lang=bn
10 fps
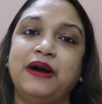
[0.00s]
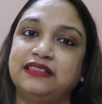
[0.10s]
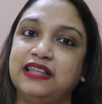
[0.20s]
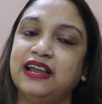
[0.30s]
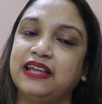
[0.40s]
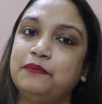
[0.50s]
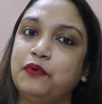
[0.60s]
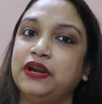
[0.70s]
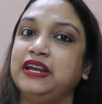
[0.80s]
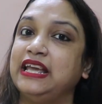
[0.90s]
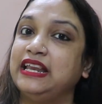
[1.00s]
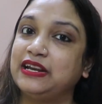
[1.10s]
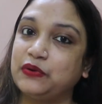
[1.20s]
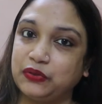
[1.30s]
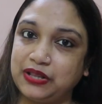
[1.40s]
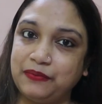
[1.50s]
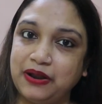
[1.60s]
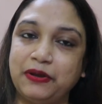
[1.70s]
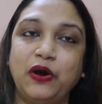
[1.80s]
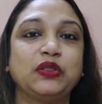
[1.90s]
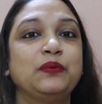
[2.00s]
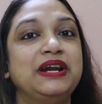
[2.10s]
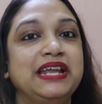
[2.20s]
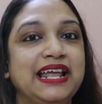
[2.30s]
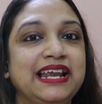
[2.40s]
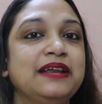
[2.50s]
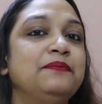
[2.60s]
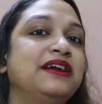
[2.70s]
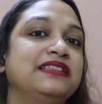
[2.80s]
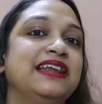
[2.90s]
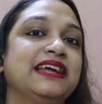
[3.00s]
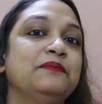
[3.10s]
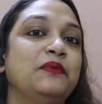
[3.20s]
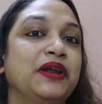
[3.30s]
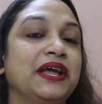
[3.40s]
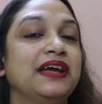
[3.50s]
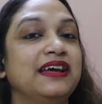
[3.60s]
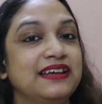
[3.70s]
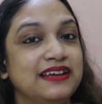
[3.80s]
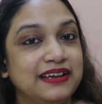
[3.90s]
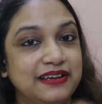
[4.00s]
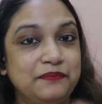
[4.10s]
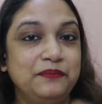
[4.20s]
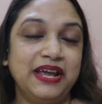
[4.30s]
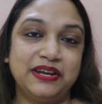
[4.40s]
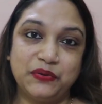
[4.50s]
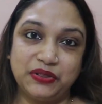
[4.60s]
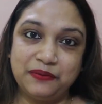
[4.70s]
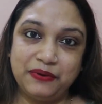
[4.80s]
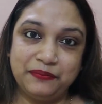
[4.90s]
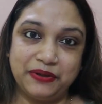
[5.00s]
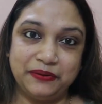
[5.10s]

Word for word: প্রার্থীরা কি পরে ডিএলএড করতে পারবে অথবা ডিএলএড এর প্রার্থীরা কি পরে বিএড করতে পারবে